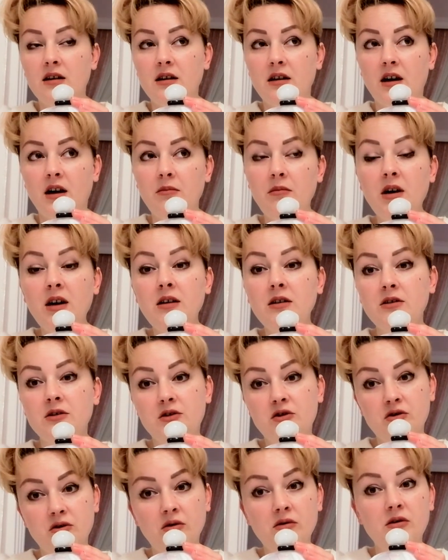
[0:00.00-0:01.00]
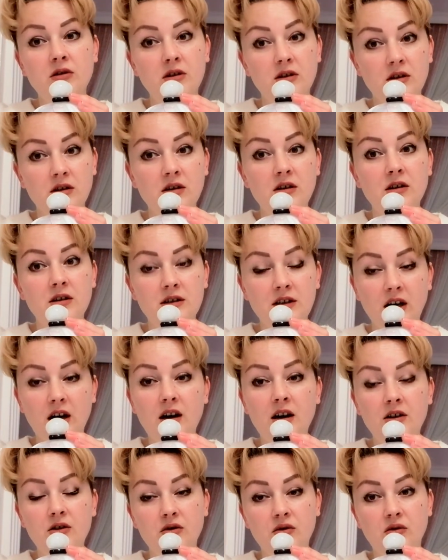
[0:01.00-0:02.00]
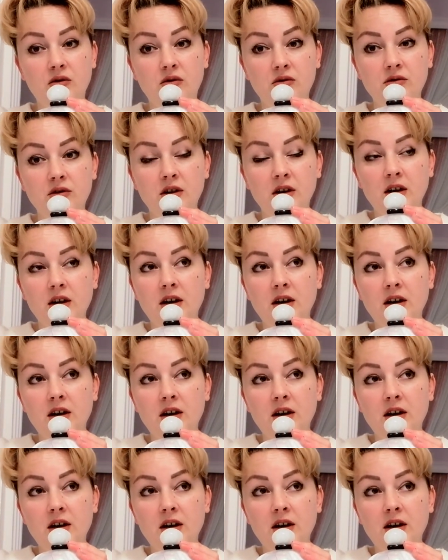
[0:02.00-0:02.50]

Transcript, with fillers: ama çok e, daha yoğun.